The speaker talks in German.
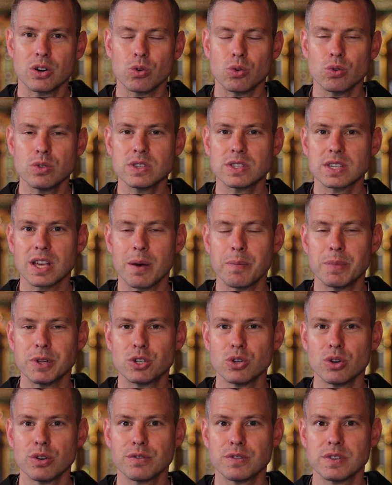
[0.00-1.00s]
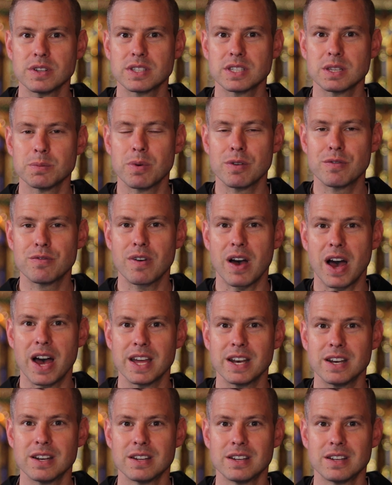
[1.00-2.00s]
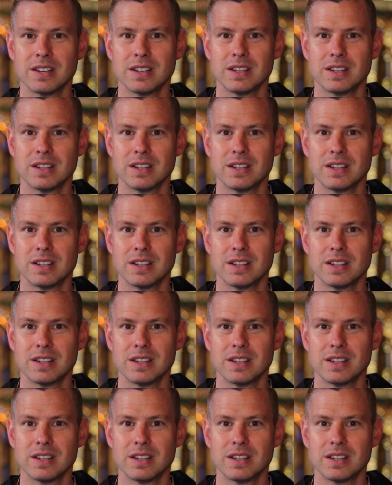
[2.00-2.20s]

unserer Bedürfnisse befreien,